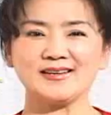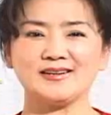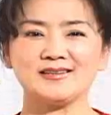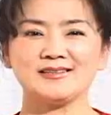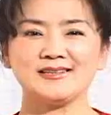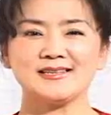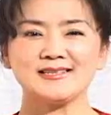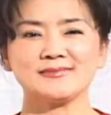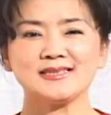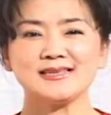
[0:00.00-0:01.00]
友，
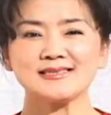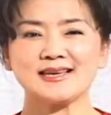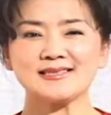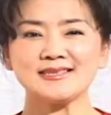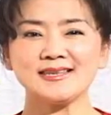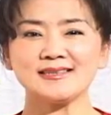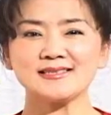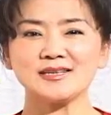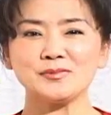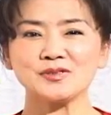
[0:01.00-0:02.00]
在今天
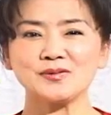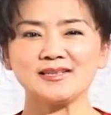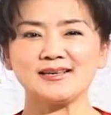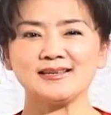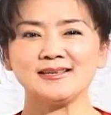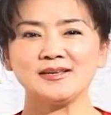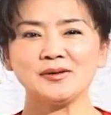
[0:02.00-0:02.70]
的节目中呢。